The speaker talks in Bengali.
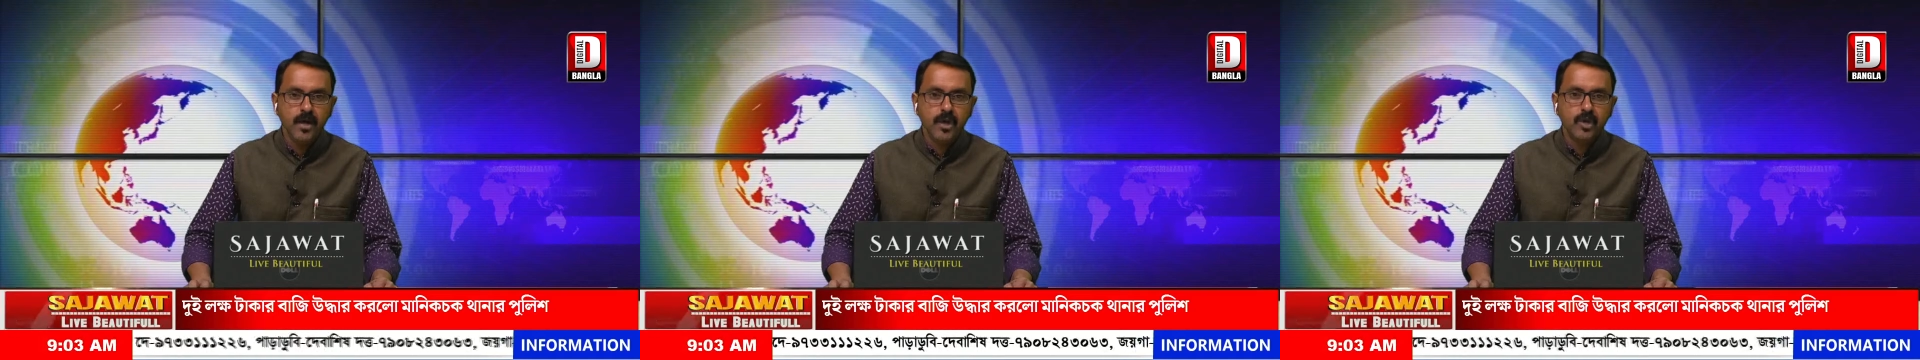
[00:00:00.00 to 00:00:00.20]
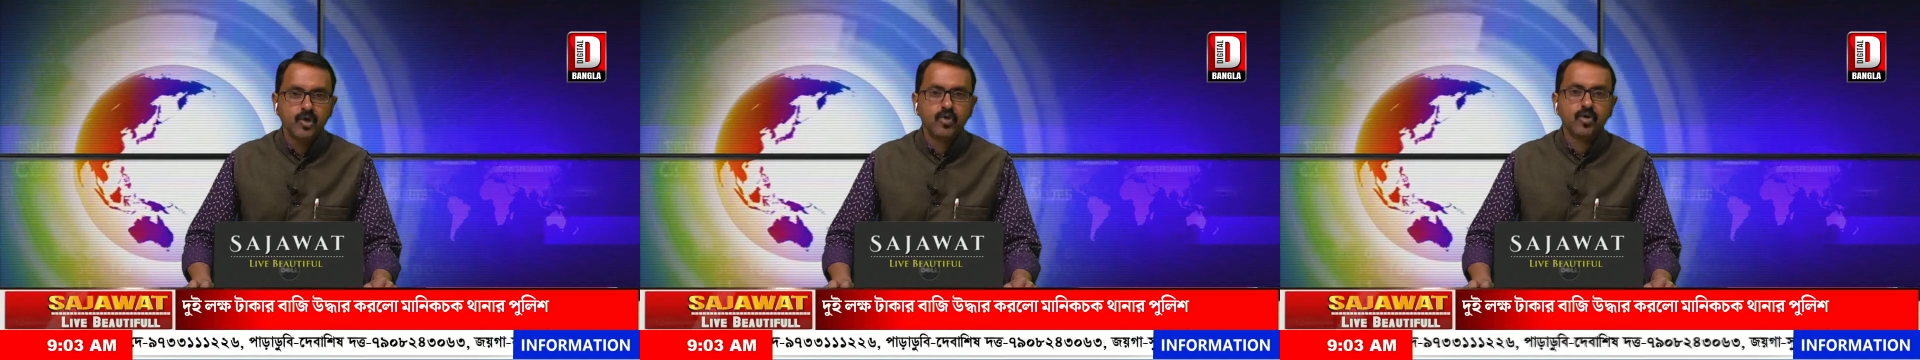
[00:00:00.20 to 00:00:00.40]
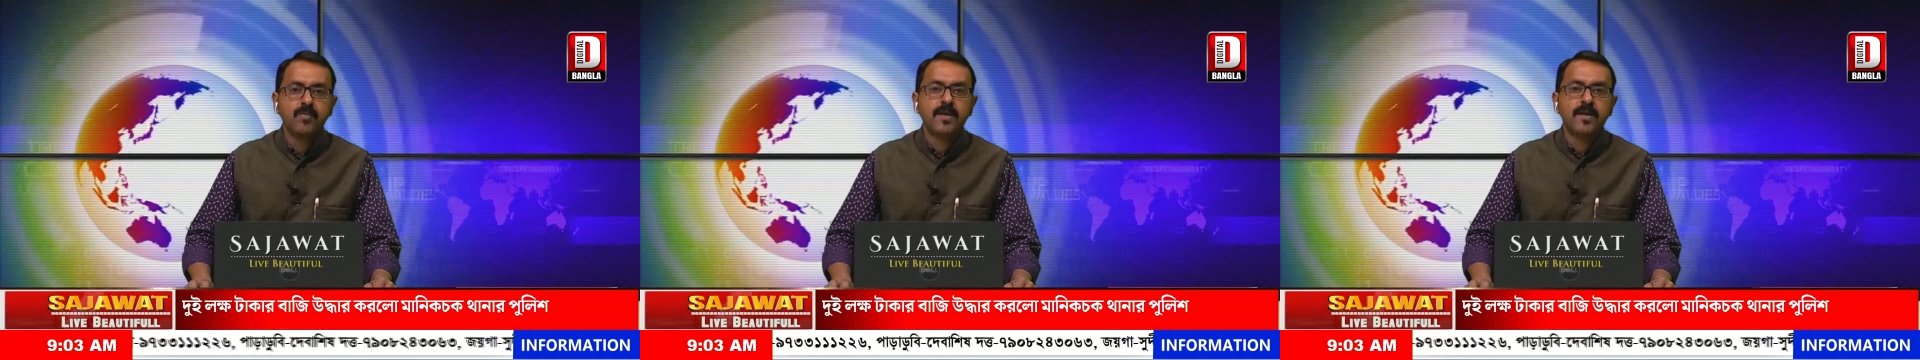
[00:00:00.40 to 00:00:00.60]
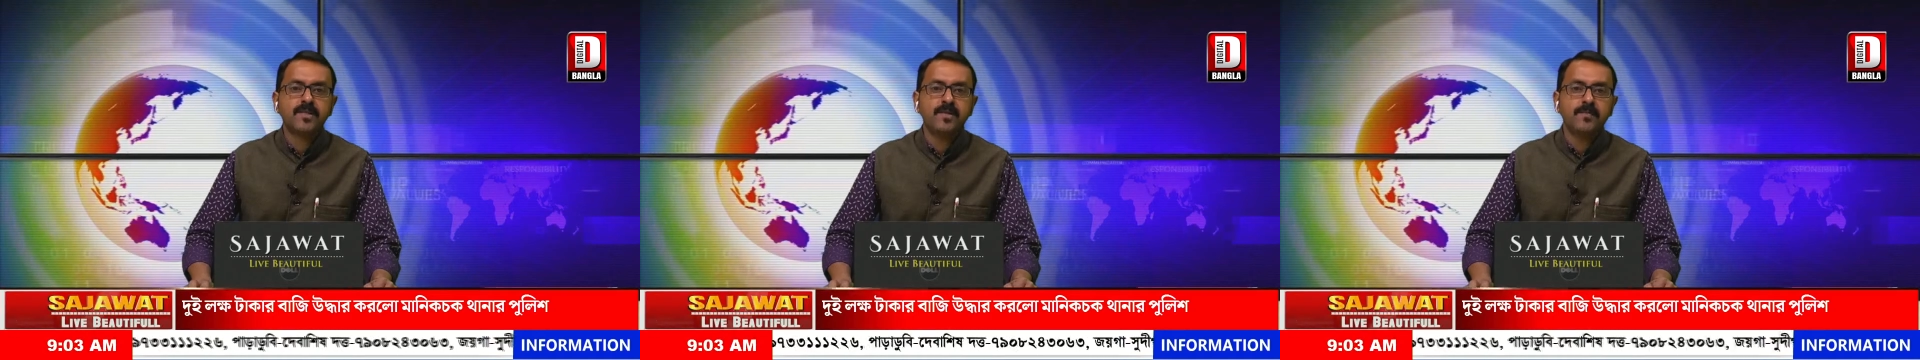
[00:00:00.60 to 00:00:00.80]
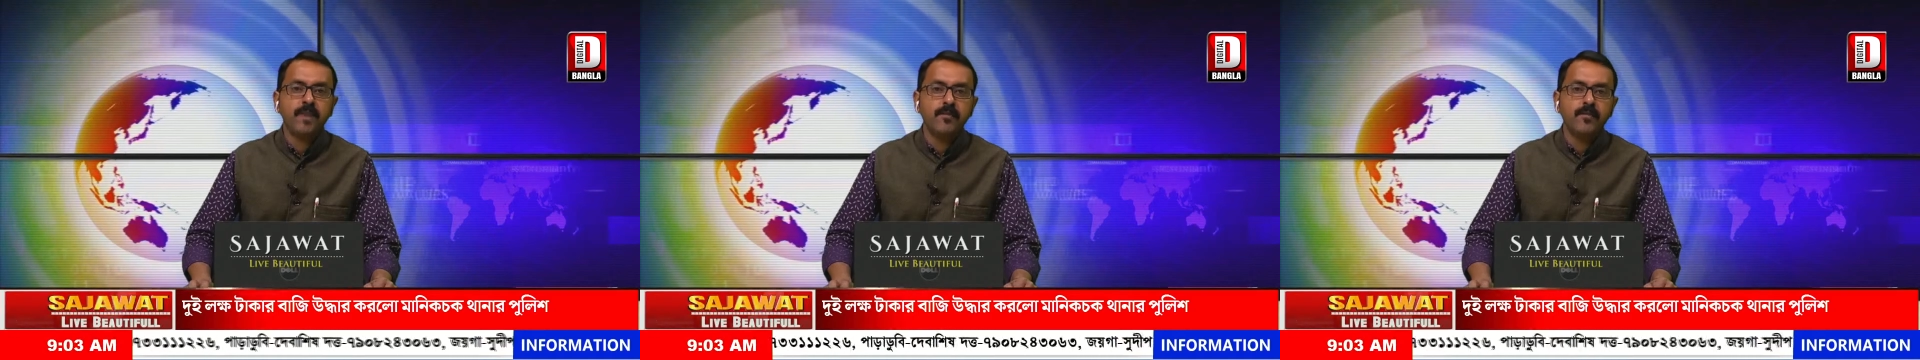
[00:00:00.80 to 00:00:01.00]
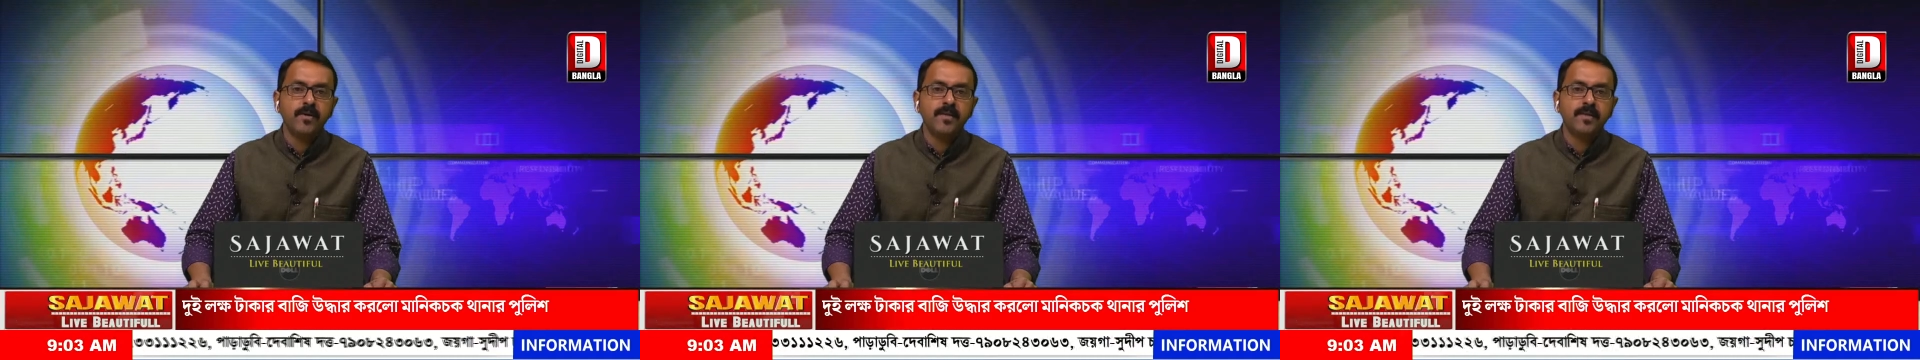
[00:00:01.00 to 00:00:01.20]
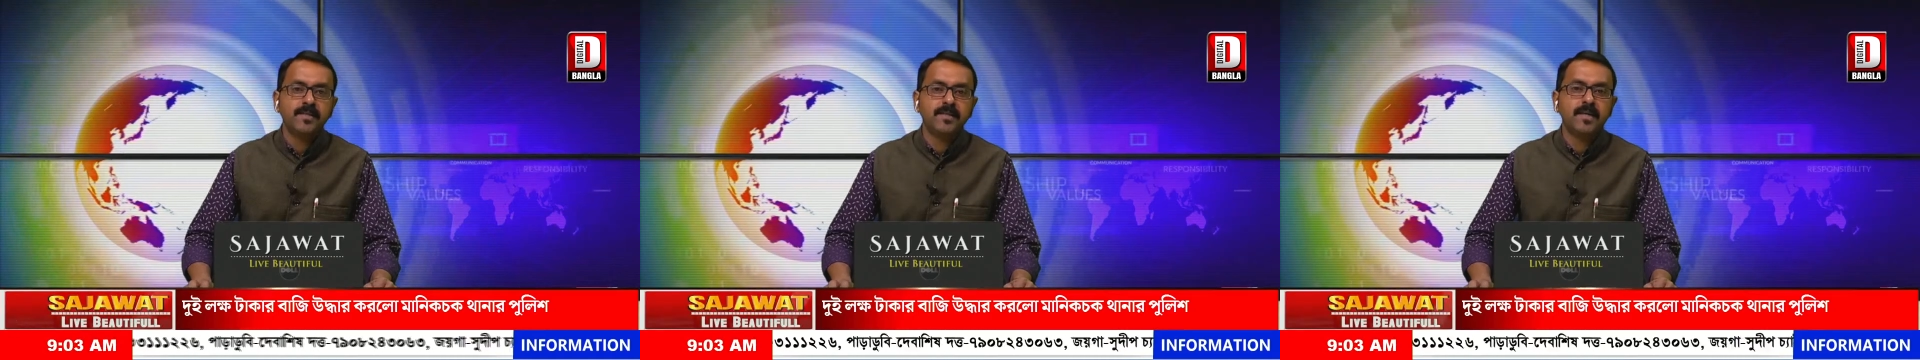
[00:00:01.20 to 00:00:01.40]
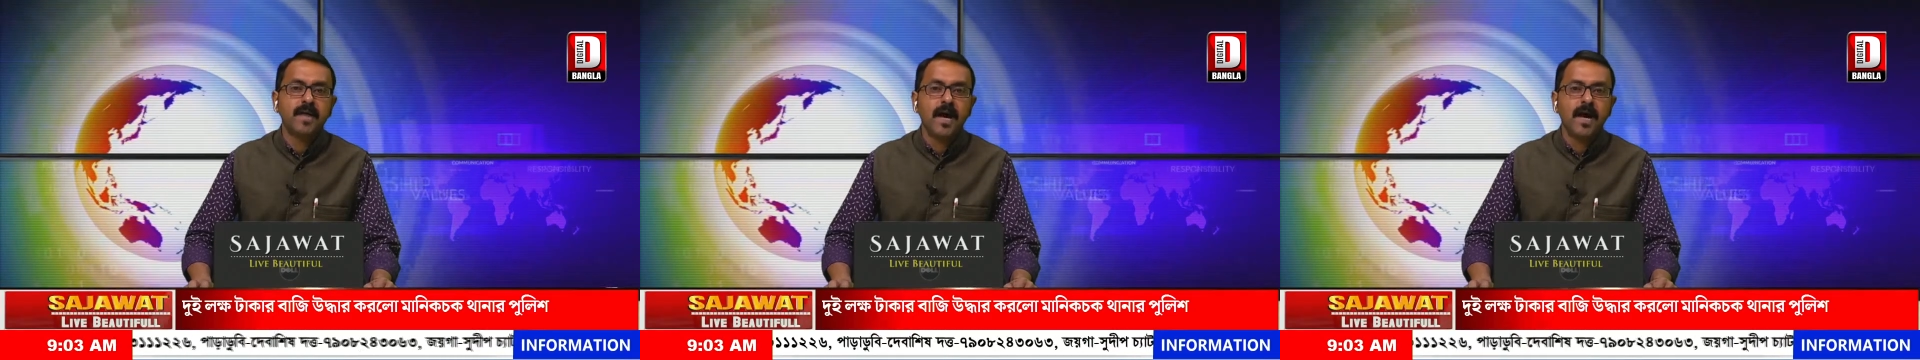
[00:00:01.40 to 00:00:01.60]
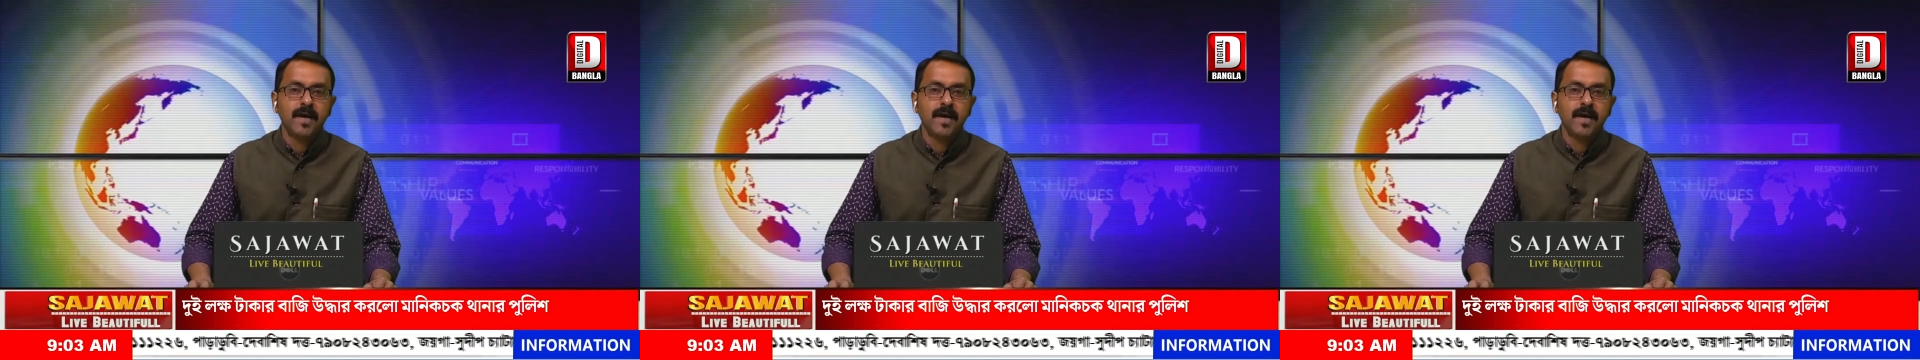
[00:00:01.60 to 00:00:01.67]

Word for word: শুক্রবার দীপাবলির ঠিক